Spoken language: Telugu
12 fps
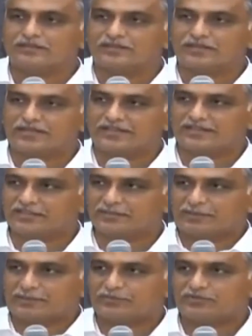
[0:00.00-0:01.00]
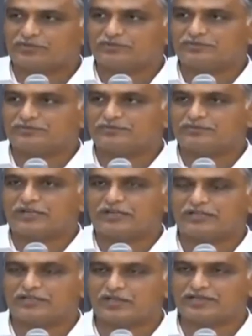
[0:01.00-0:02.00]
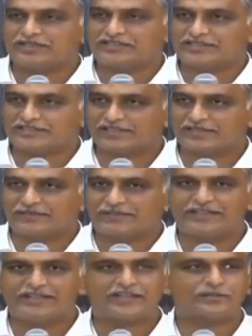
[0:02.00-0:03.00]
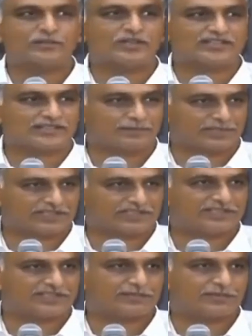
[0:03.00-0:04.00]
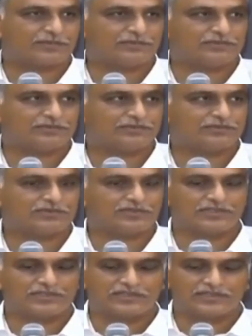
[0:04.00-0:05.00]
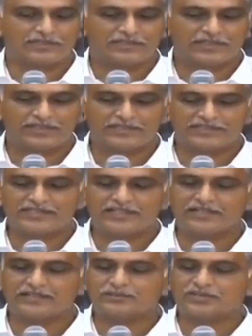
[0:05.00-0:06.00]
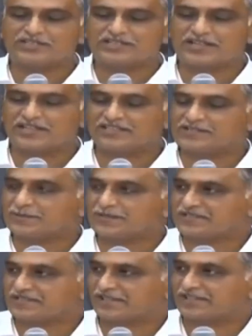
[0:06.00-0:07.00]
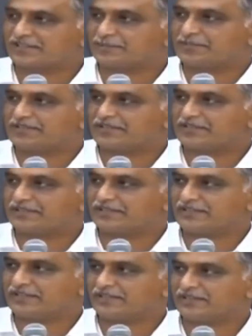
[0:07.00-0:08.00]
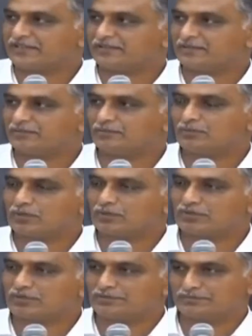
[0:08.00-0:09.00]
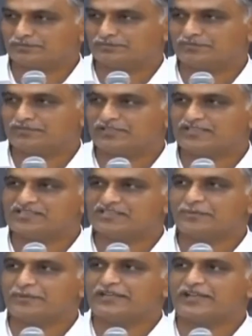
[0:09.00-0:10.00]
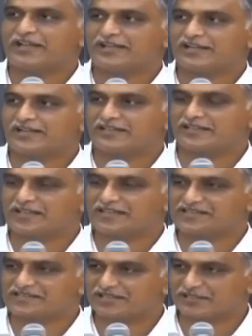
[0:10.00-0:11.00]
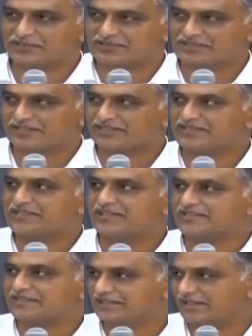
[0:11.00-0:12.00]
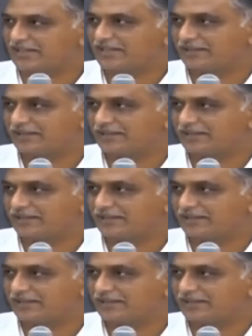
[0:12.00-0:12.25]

కేంద్ర ప్రభుత్వం అటార్నీ జనరల్ ఆఫ్ ఇండియాను కూడా సంప్రదించినప్పుడు ఏజీ గారు కూడా చాలా స్పష్టంగా చెప్పింది ఏంటంటే మొత్తం నష్టపరిహారాన్ని రాష్ట్రాలకు చెల్లించాల్సిందే